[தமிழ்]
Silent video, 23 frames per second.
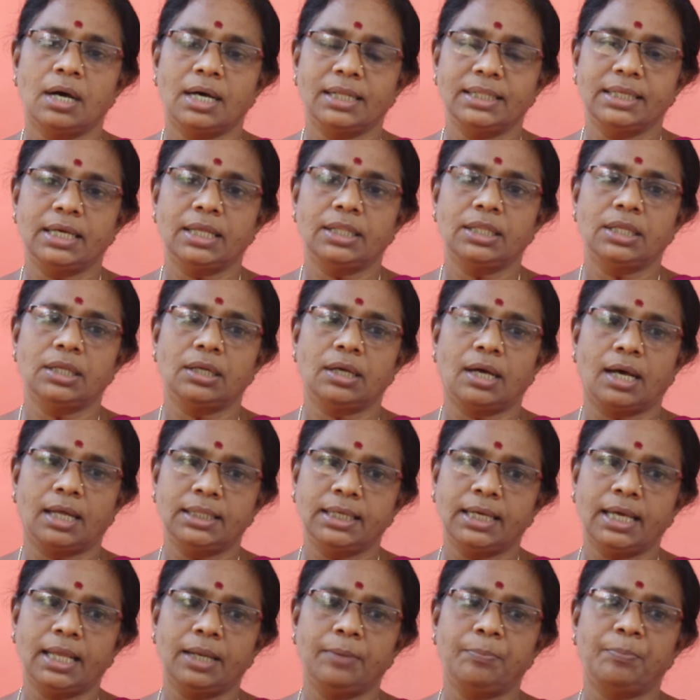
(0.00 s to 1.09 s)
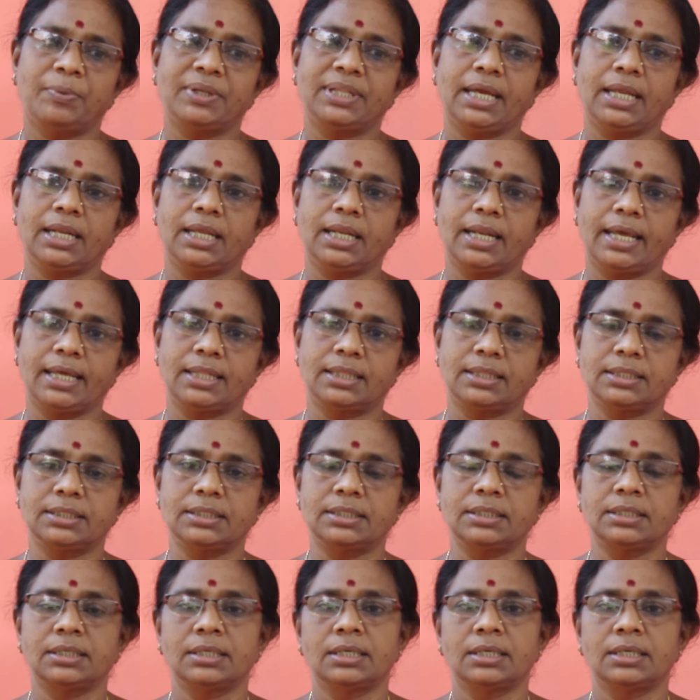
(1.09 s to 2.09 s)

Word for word: அதிகரி அதிகரிப்பதை நினைத்து